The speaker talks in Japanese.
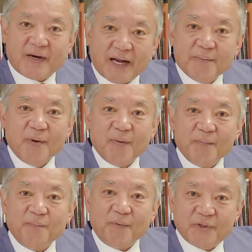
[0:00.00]
彼も
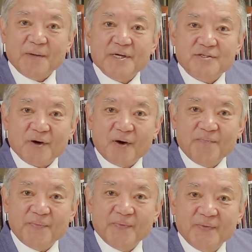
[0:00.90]
持ってます
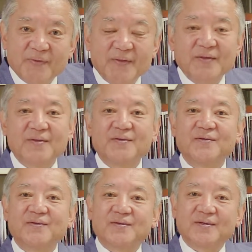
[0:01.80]
よ
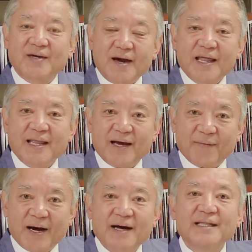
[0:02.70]
彼ら
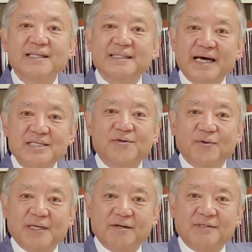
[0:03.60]
は何
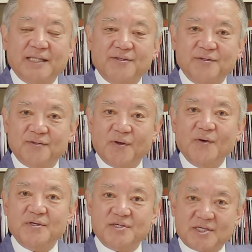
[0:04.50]
をやるかっていう
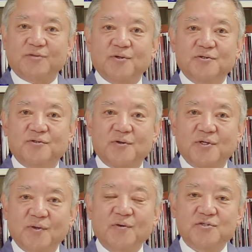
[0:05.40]
といざという
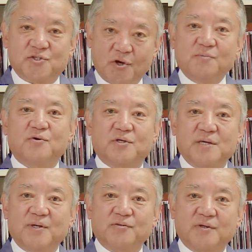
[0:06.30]
時の勝負を
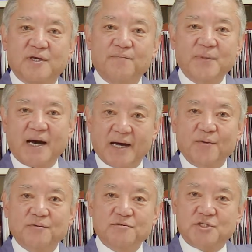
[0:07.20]
決める時あ
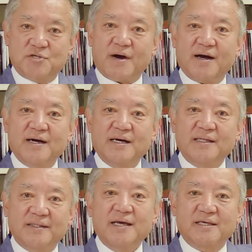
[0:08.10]
のうちわ
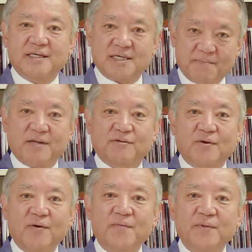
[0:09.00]
で決める
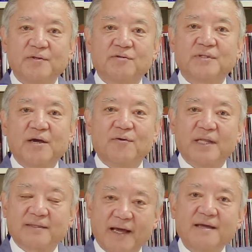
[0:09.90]
といったよう
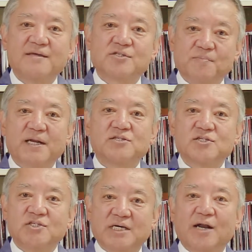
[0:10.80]
な大変素晴ら
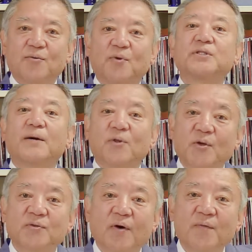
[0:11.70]
しい力を持ったも
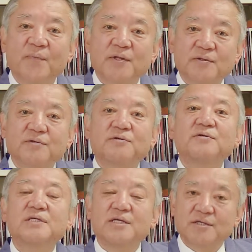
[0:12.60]
のという
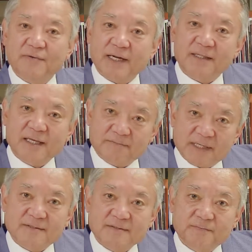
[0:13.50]
ふうに言われてい
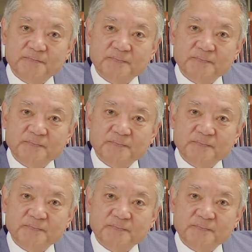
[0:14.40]
ます